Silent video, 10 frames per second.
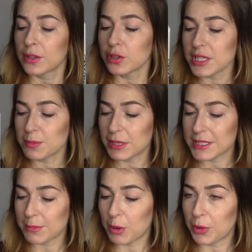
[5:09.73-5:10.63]
To jest
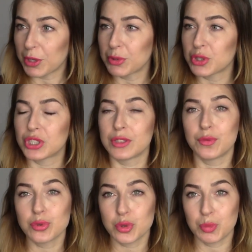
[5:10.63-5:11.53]
balsam o pojemności
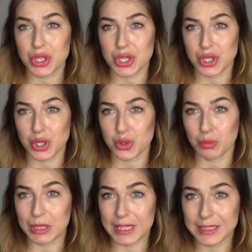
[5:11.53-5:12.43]
250
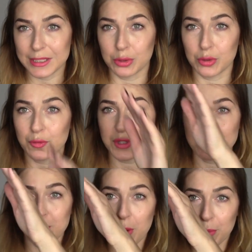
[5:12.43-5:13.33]
ml
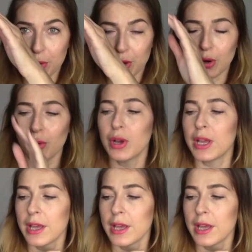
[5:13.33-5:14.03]
z pompką.